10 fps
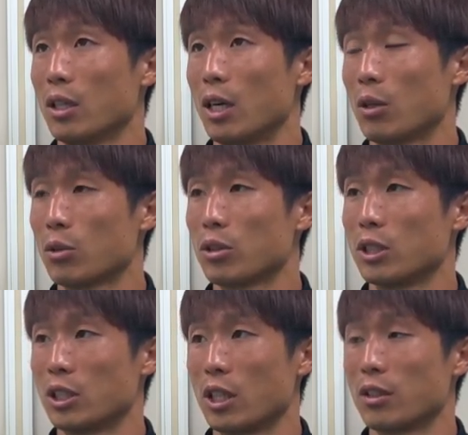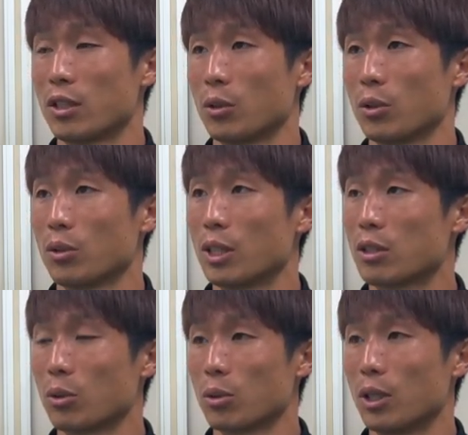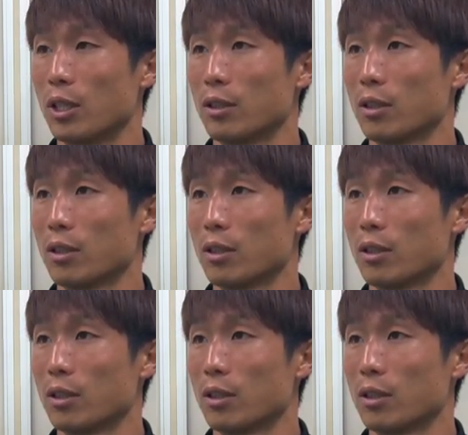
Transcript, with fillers: 反骨心じゃないですけど、出すことが、